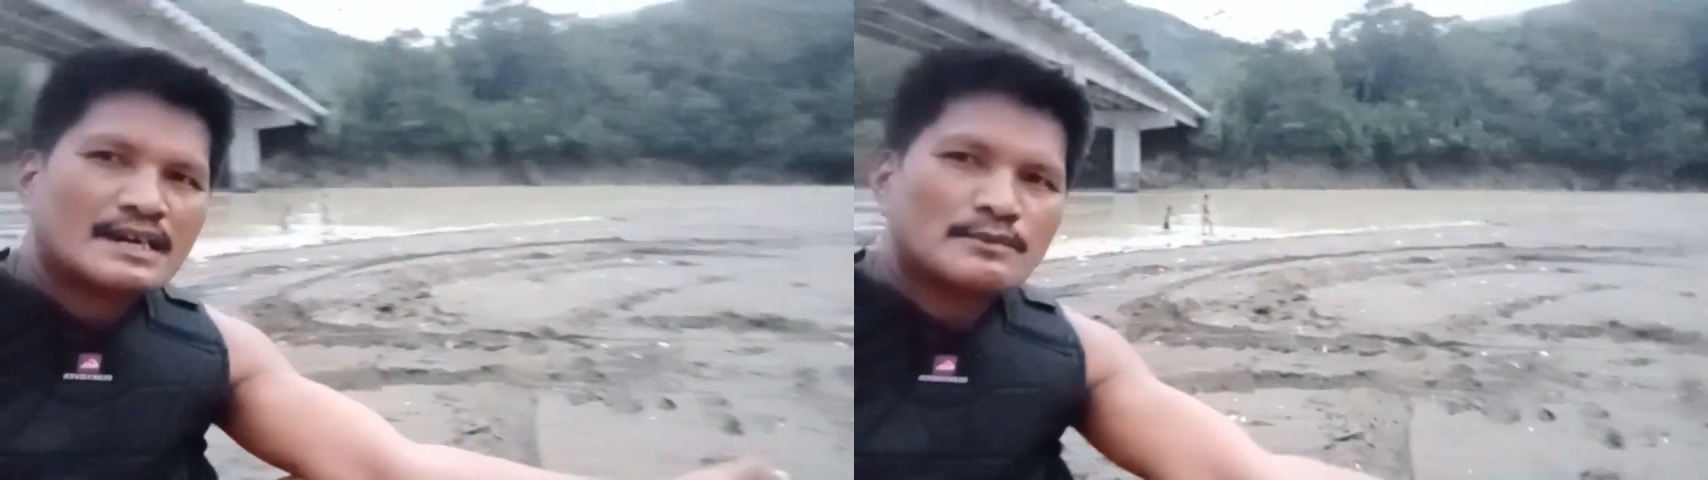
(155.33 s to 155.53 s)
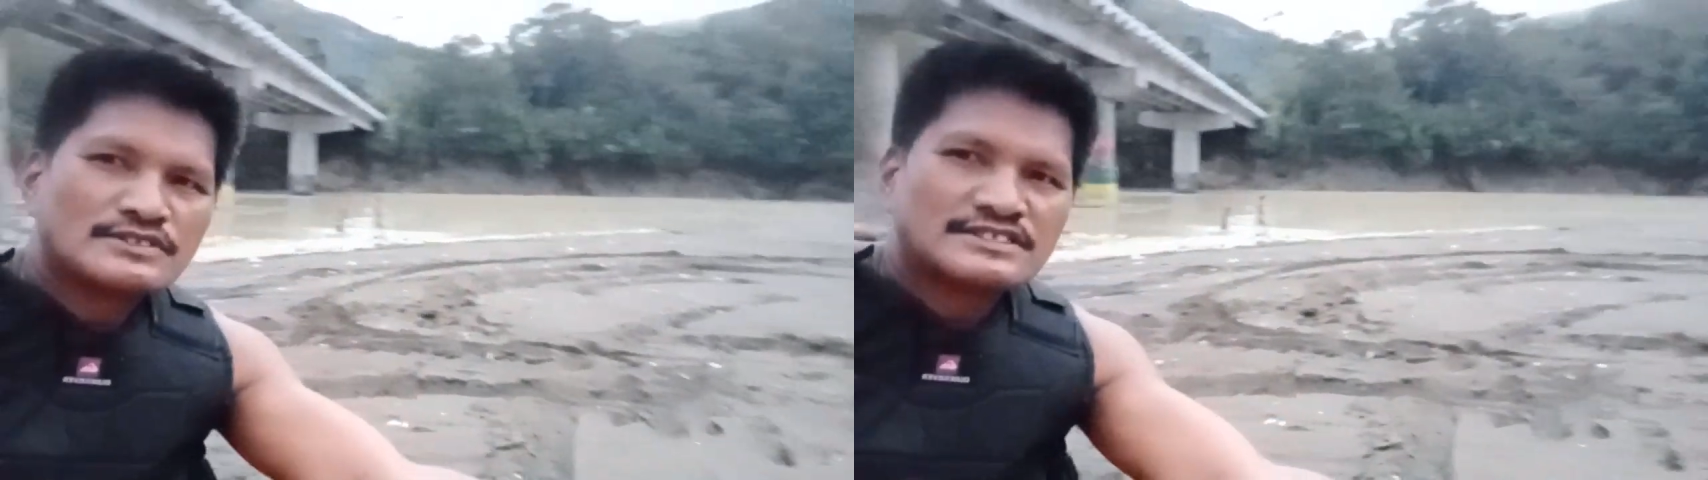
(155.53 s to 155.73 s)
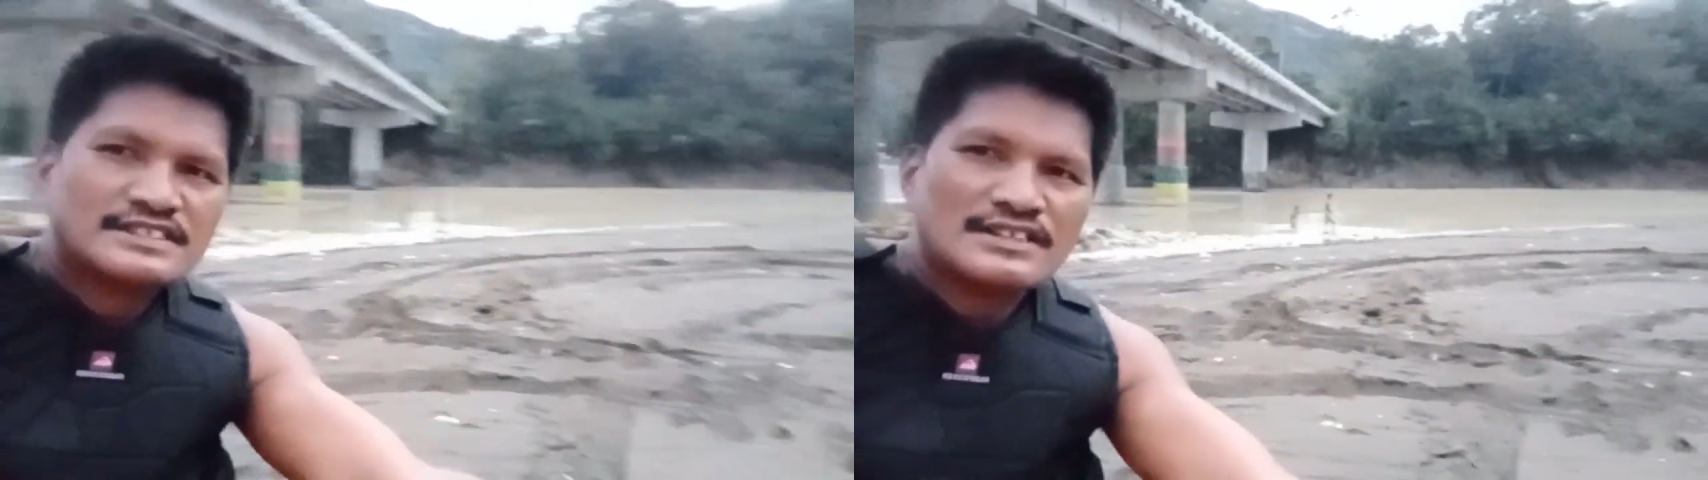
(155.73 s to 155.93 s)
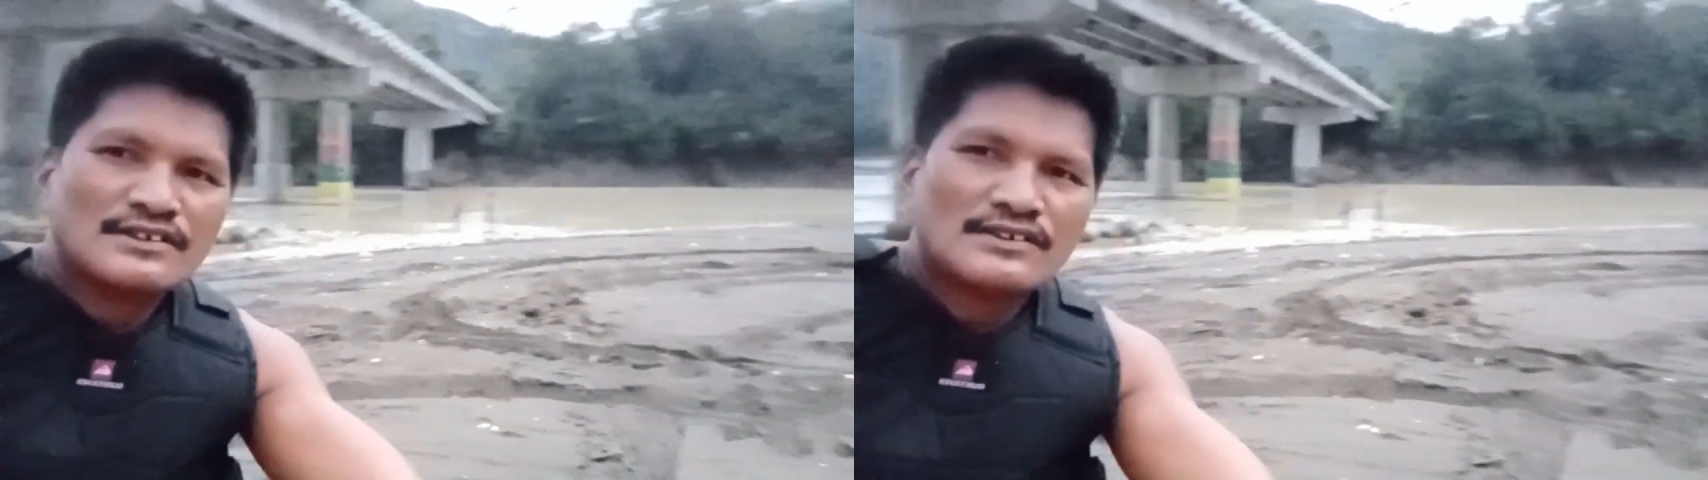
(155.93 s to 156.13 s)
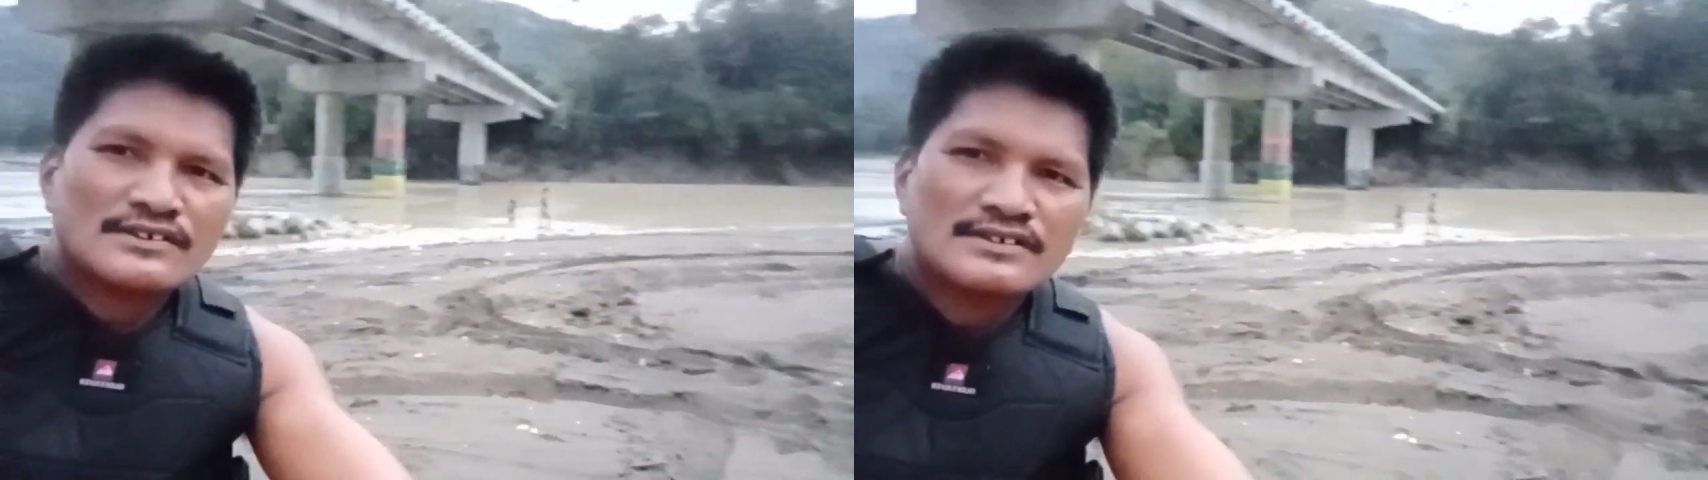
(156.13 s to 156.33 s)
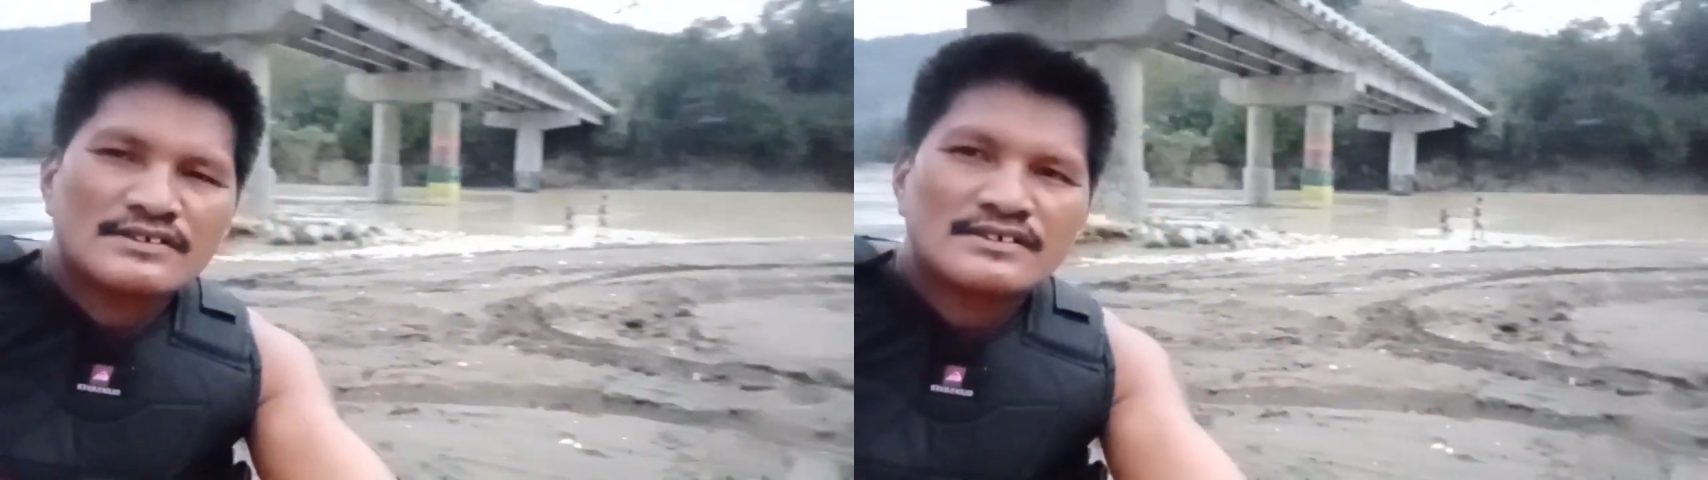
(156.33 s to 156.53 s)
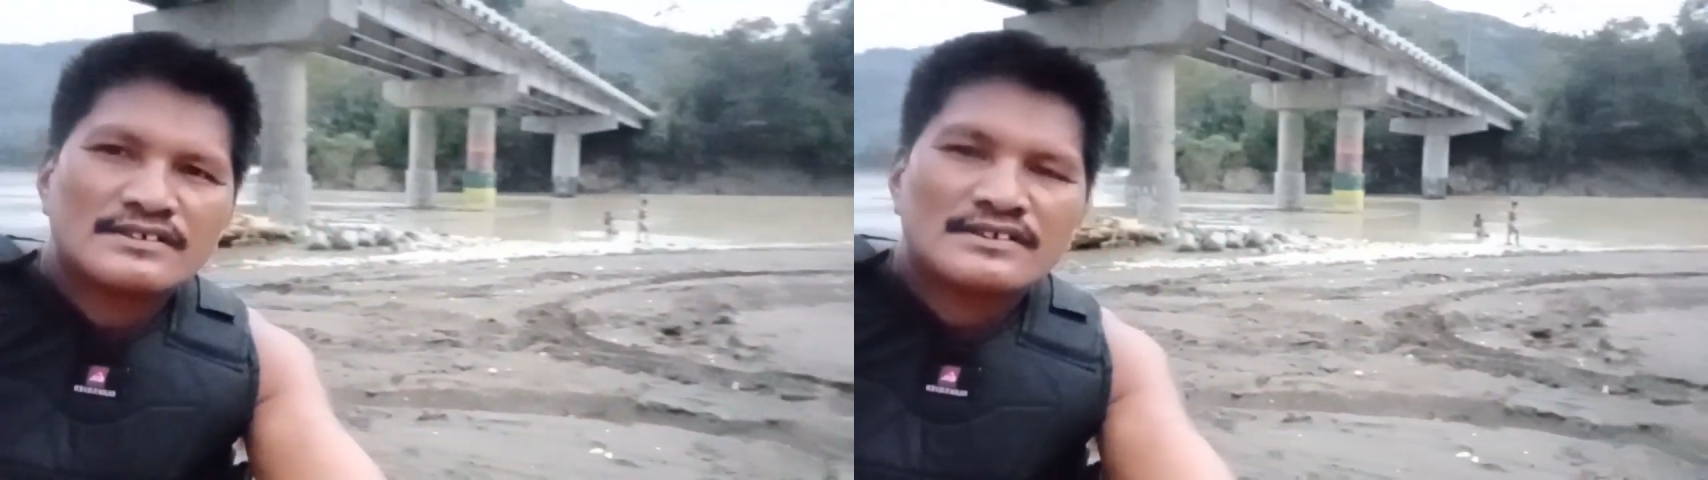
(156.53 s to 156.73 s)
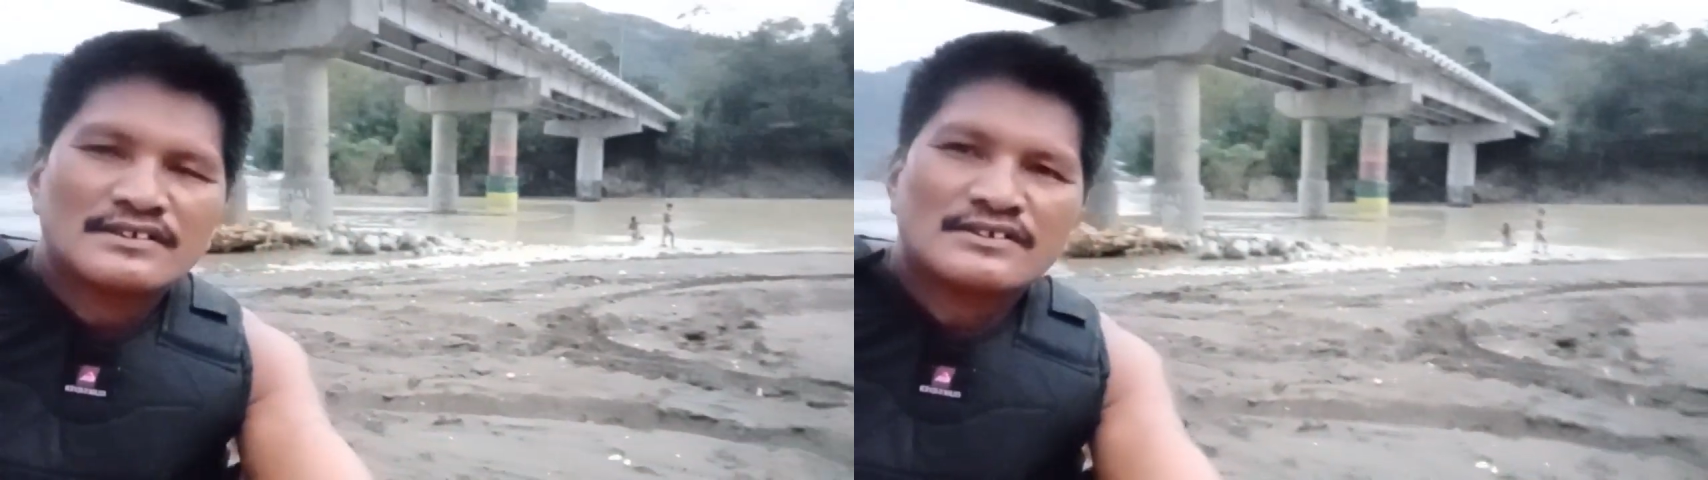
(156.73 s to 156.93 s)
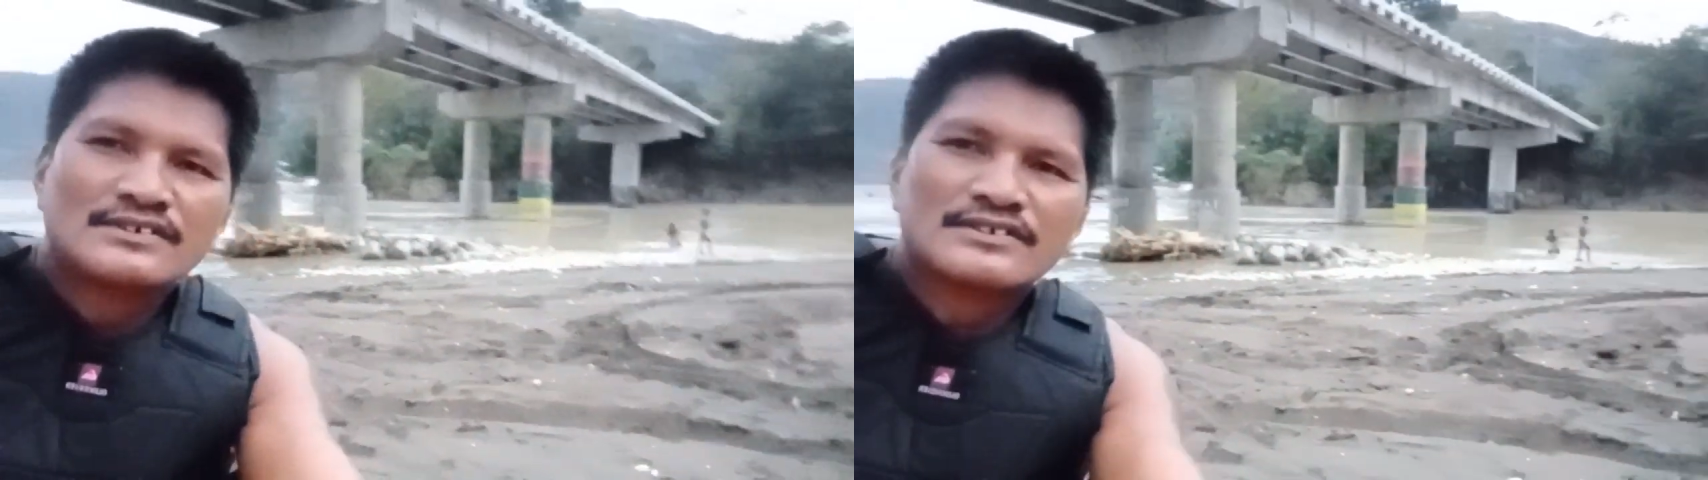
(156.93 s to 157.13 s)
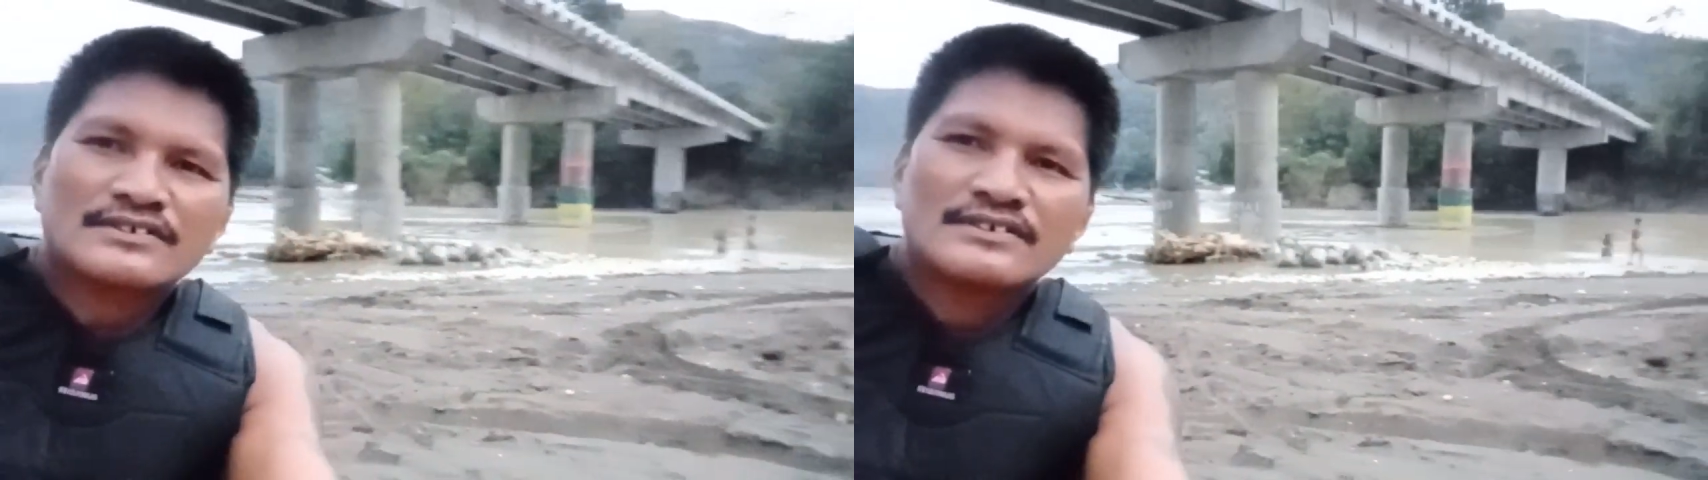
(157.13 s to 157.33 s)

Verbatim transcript: Tapos diyan oh. Oh.